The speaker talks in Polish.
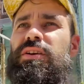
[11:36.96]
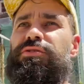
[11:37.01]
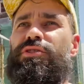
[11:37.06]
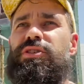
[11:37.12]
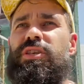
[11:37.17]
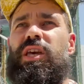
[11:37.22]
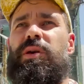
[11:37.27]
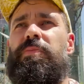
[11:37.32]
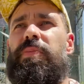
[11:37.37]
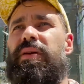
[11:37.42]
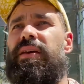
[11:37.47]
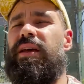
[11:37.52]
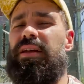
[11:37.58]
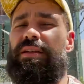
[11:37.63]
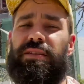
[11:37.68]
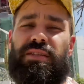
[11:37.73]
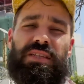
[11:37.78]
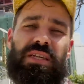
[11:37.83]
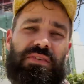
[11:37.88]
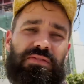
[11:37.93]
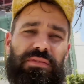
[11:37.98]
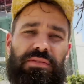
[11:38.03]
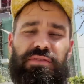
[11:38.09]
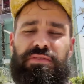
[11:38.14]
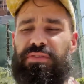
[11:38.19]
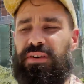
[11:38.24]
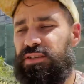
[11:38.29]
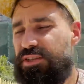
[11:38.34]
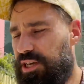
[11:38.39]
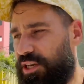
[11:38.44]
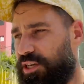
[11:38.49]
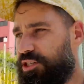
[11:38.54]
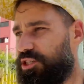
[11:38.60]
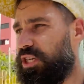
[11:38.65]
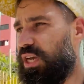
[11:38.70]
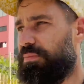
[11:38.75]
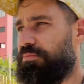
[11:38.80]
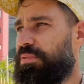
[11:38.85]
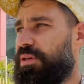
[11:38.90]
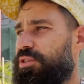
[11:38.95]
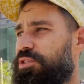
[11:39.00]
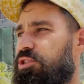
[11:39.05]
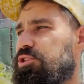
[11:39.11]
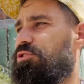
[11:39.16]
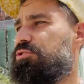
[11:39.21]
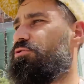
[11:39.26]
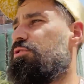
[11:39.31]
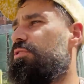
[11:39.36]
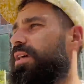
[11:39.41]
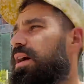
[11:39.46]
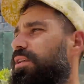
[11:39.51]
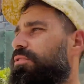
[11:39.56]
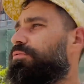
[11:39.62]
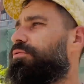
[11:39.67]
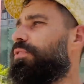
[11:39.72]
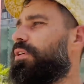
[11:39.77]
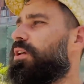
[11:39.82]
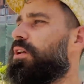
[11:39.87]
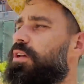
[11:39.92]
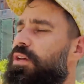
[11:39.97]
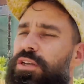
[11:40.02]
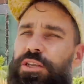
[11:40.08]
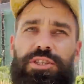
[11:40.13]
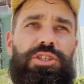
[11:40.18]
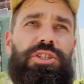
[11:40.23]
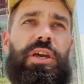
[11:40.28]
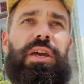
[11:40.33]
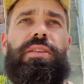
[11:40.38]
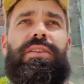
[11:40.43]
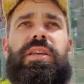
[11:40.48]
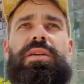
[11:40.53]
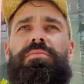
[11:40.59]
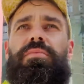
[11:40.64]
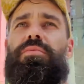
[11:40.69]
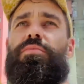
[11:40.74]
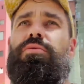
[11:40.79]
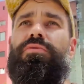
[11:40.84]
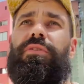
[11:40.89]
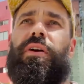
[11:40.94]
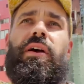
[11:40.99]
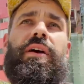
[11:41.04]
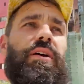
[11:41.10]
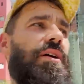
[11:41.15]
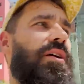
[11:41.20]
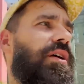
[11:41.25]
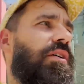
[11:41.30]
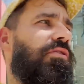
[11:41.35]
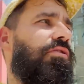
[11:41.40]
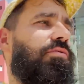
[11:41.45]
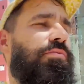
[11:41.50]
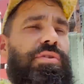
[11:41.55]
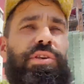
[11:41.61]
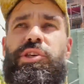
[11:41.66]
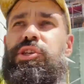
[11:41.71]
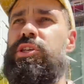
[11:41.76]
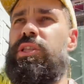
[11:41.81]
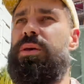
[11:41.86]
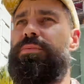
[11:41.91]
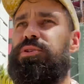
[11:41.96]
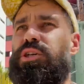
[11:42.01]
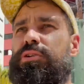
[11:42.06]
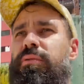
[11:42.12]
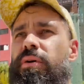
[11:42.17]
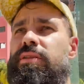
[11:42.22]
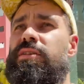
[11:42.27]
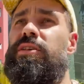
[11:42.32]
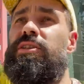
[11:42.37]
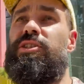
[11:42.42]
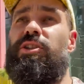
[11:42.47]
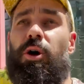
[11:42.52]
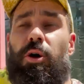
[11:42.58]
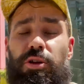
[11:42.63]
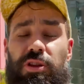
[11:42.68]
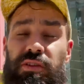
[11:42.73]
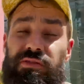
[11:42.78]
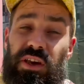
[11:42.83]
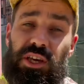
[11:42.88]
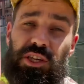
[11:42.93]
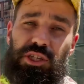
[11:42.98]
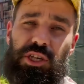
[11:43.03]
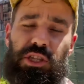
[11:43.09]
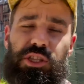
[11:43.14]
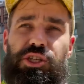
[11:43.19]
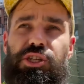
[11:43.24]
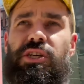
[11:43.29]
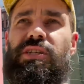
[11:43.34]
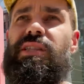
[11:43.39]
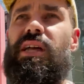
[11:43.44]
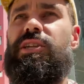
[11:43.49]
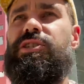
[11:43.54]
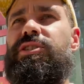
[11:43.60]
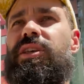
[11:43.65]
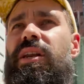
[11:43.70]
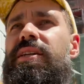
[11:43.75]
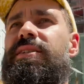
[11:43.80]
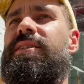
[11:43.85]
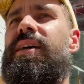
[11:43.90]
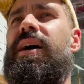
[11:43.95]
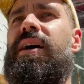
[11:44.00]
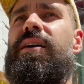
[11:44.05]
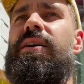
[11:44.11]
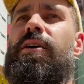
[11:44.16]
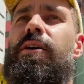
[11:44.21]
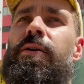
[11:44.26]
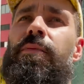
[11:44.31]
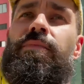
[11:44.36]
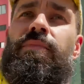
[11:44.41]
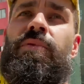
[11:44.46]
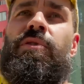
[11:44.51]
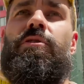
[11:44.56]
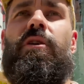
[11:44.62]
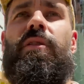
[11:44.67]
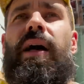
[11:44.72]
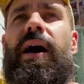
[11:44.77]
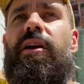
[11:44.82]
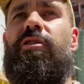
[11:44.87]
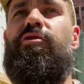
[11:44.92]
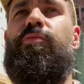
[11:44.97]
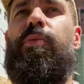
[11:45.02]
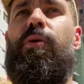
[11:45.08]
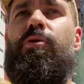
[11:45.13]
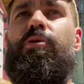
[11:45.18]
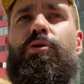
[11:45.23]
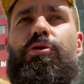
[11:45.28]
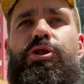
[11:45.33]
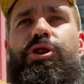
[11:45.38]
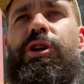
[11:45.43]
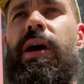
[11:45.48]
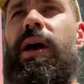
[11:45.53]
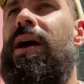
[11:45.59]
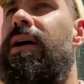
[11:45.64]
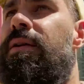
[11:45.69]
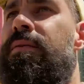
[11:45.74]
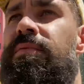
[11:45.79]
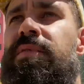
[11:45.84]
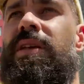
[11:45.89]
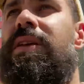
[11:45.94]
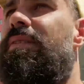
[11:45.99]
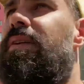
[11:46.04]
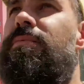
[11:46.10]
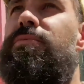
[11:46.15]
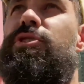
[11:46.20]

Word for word: wszystkich pieniędzy, nie wiem, 20-50 dolarów dziennie, bo mówię, wymienicie na przykład 100, 200, 300, 400 dolarów po kursie, nie wiem,